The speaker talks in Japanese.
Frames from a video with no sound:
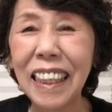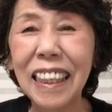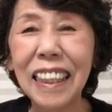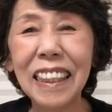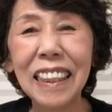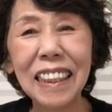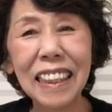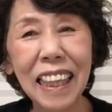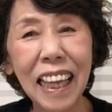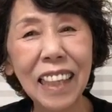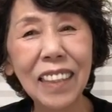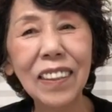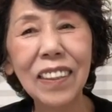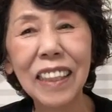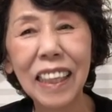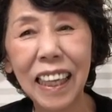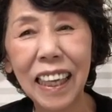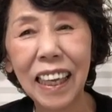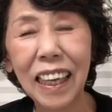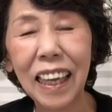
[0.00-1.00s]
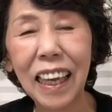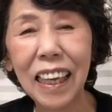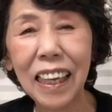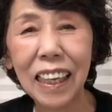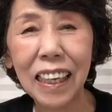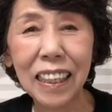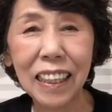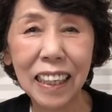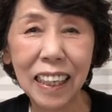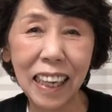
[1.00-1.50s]
なので、
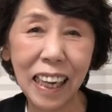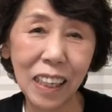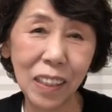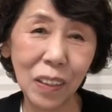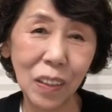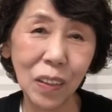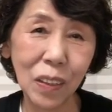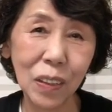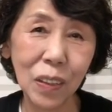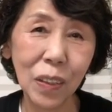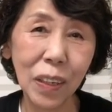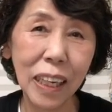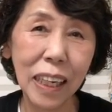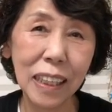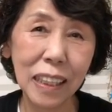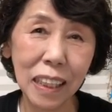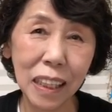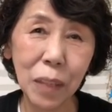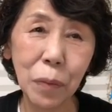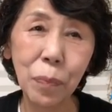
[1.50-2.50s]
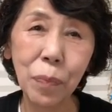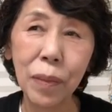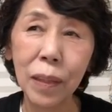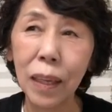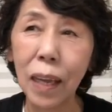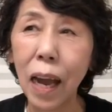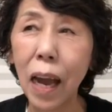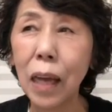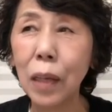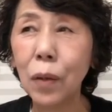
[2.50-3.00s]
えー、あのそれに
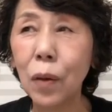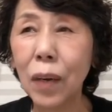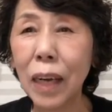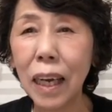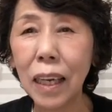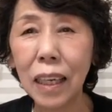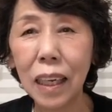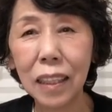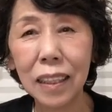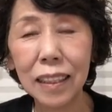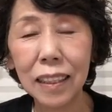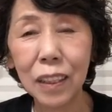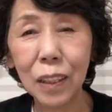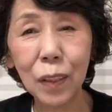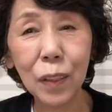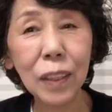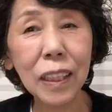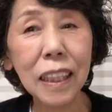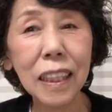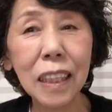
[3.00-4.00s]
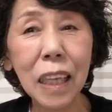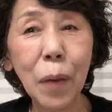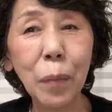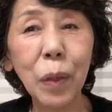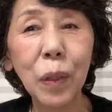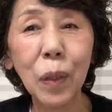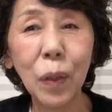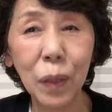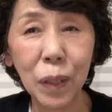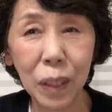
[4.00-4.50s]
あのか通気性
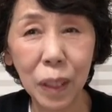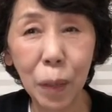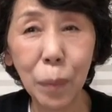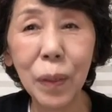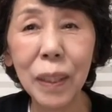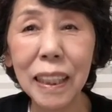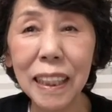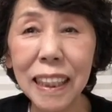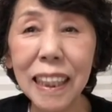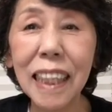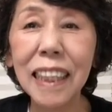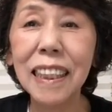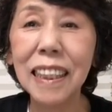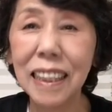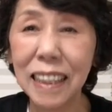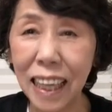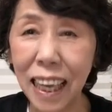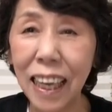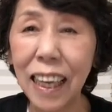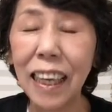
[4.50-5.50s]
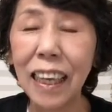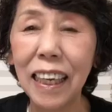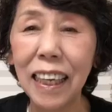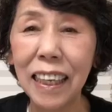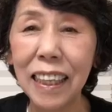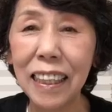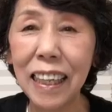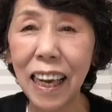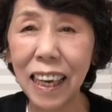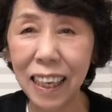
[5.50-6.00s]
もとってもいいんですね。
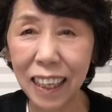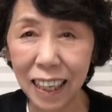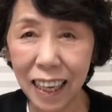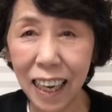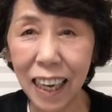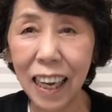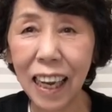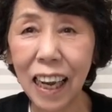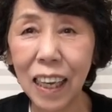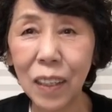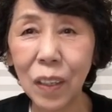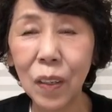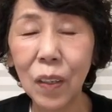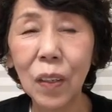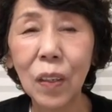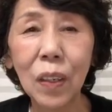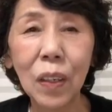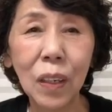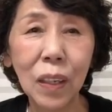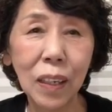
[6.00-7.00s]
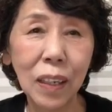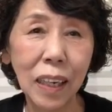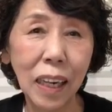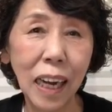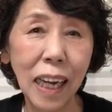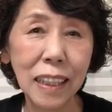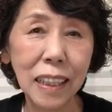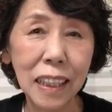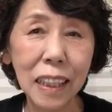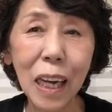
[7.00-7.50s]
だからあの
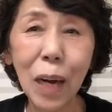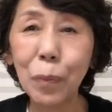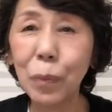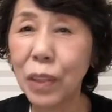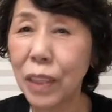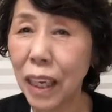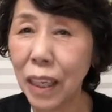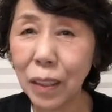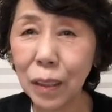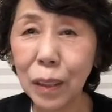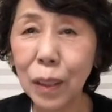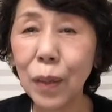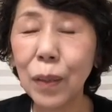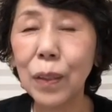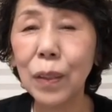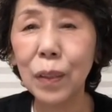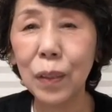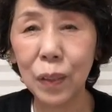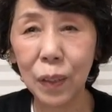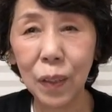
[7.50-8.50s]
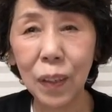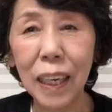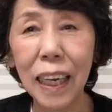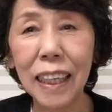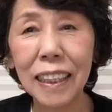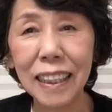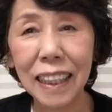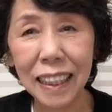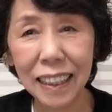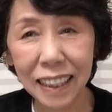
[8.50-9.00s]
足が蒸れるということ
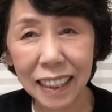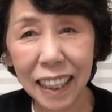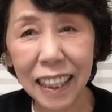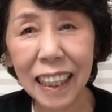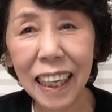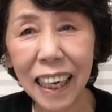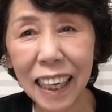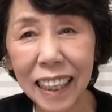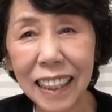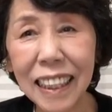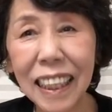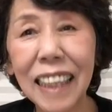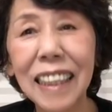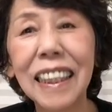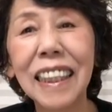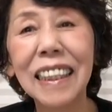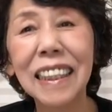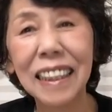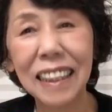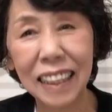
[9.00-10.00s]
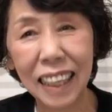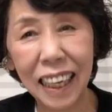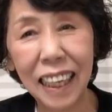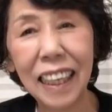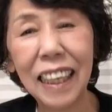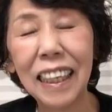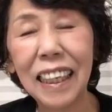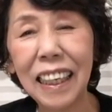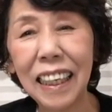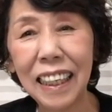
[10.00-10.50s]
が全然なかったんです
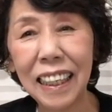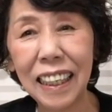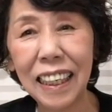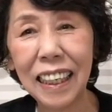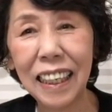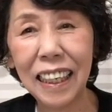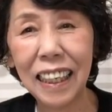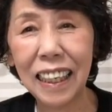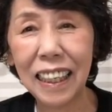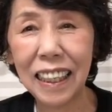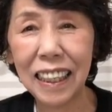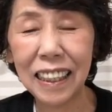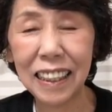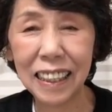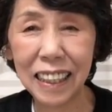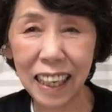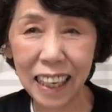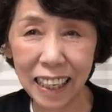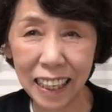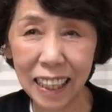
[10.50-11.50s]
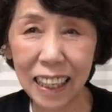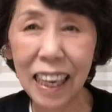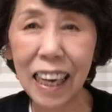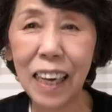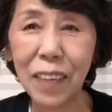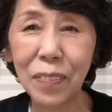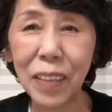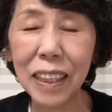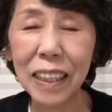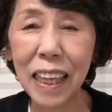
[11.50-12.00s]
ね、えー、だか
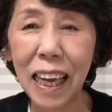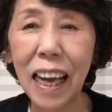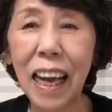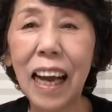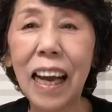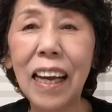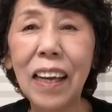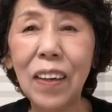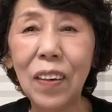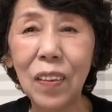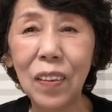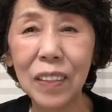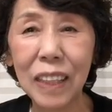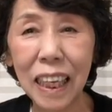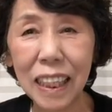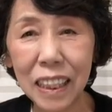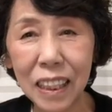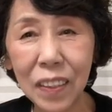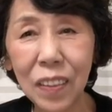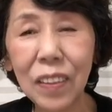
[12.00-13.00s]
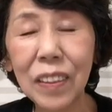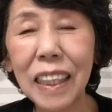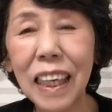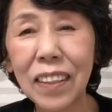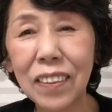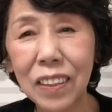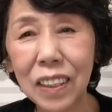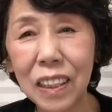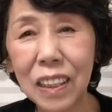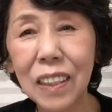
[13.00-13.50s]
らまた同じよう
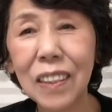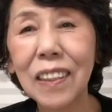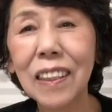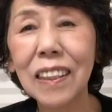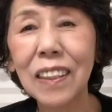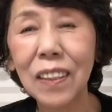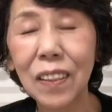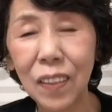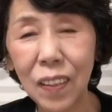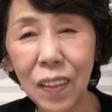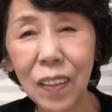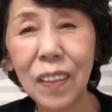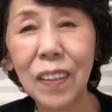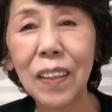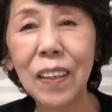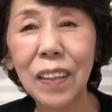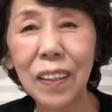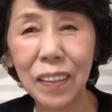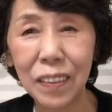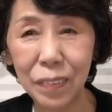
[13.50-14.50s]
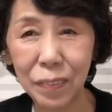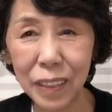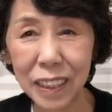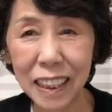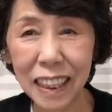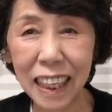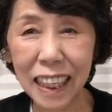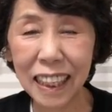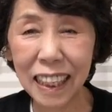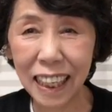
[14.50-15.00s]
な靴を見
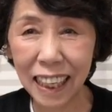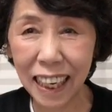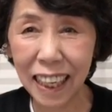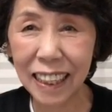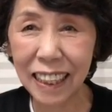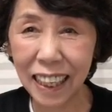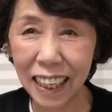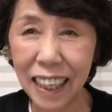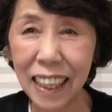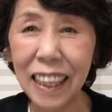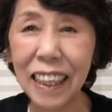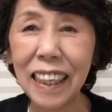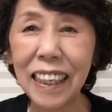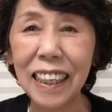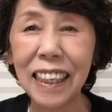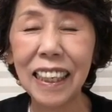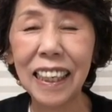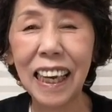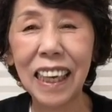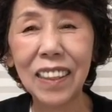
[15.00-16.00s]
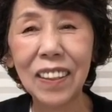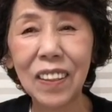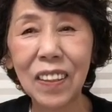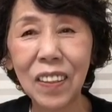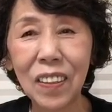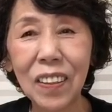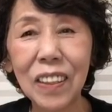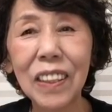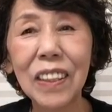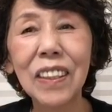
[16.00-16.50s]
つけたらね、えー、あの
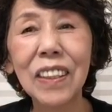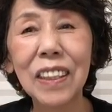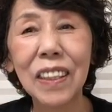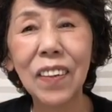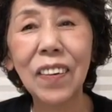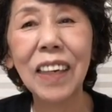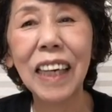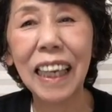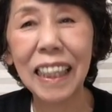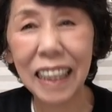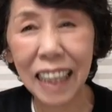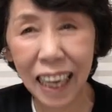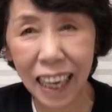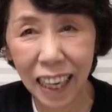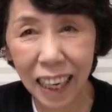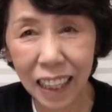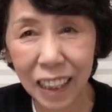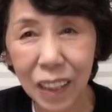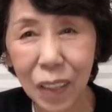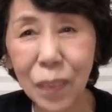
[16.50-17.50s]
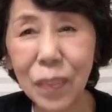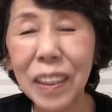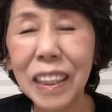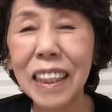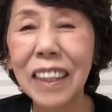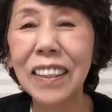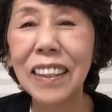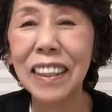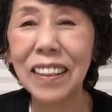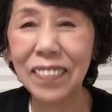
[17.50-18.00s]
購入しようかなと思っ
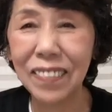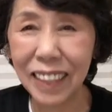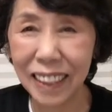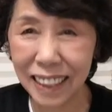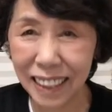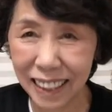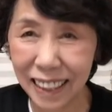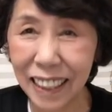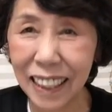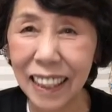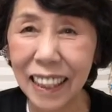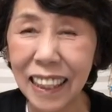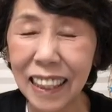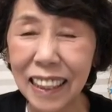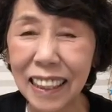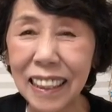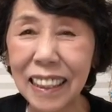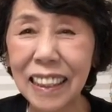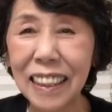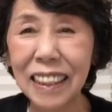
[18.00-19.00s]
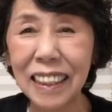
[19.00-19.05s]
ております。う